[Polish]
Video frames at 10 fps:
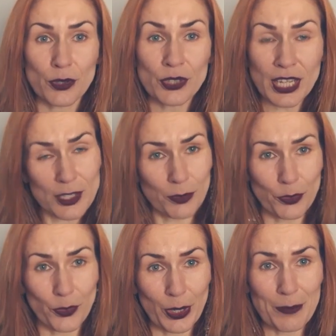To nie są
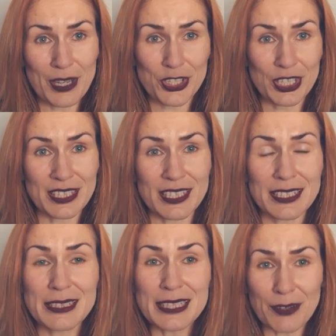Twoje myśli,
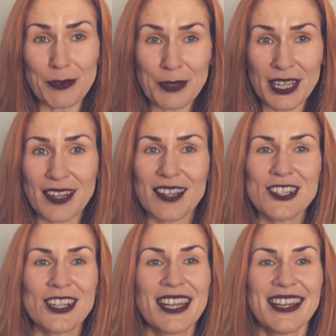tych nie wybierasz,